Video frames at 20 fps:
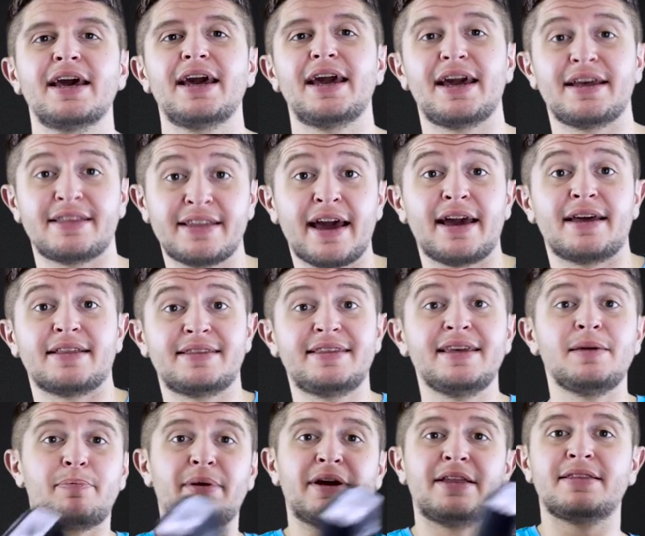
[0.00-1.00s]
ed è
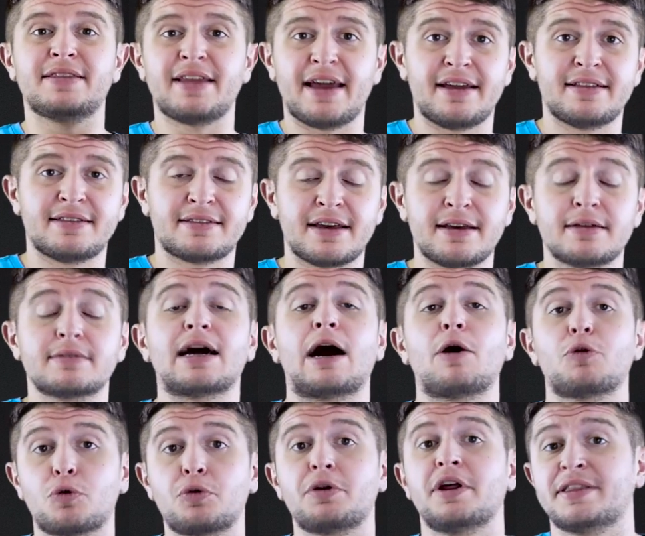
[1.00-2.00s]
dipendente da
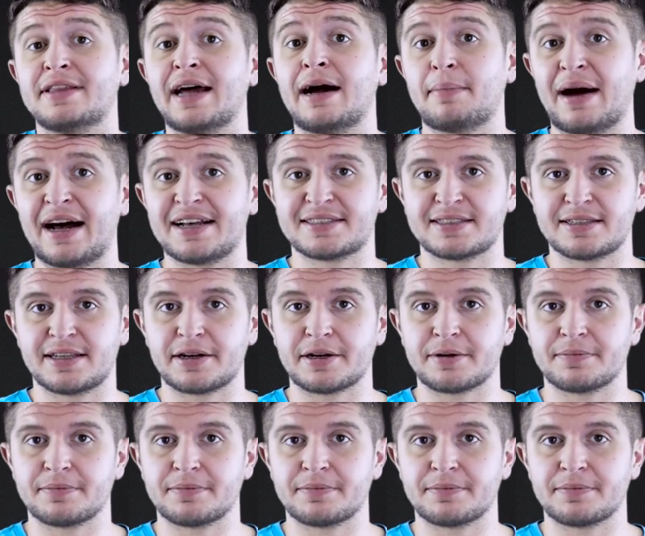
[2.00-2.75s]
un'unità master.